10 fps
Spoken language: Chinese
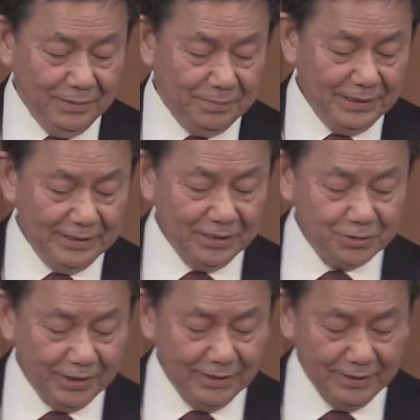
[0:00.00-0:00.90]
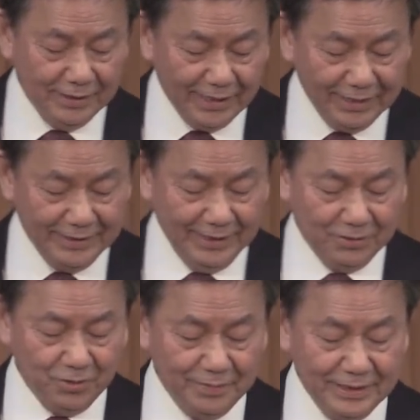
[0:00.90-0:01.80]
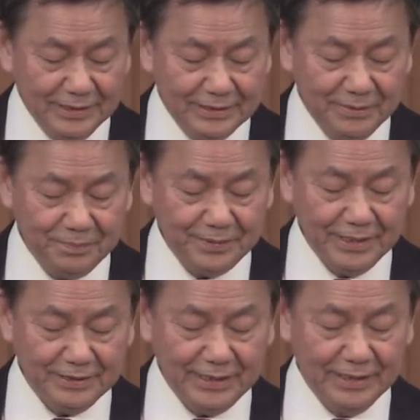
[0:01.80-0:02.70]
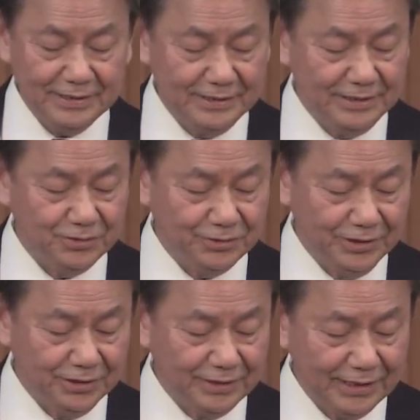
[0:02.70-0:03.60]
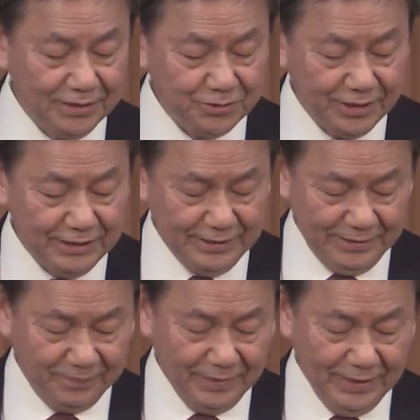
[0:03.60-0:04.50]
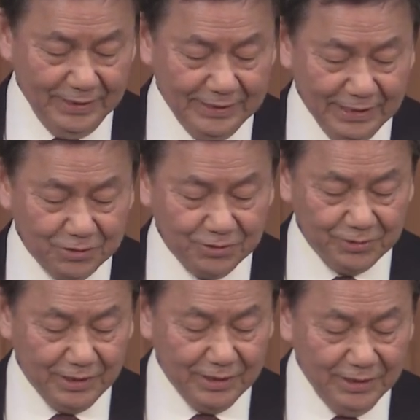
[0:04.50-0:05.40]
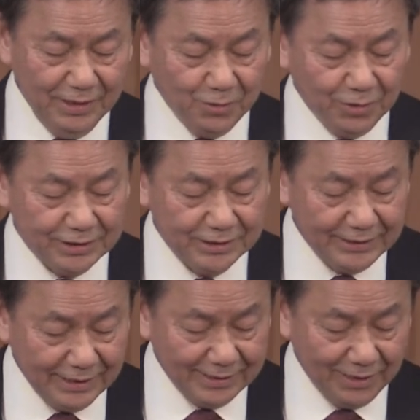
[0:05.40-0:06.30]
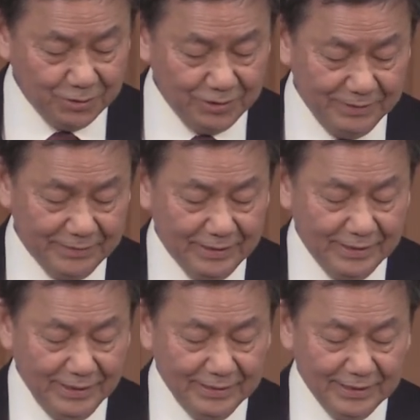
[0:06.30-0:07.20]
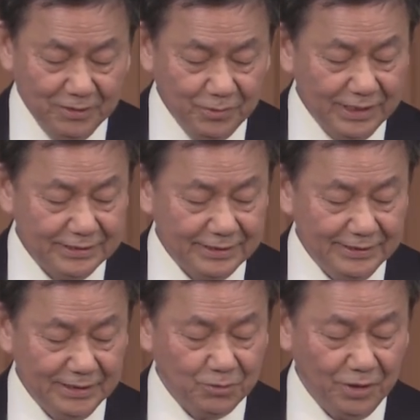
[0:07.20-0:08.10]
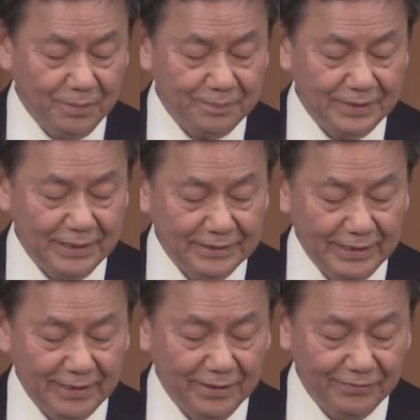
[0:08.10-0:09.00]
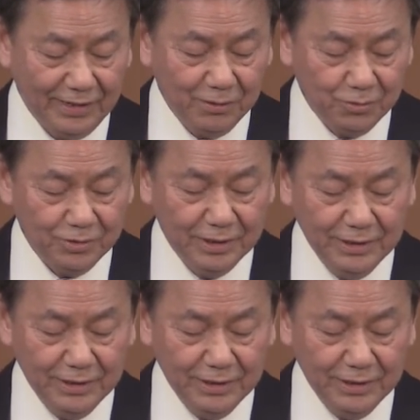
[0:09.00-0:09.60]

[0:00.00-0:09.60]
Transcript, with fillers: 彼得说：“看呐，我们已经撇下自己所有的，跟随你了。”耶稣说：“我实在告诉你们，人为神的国撇下了房屋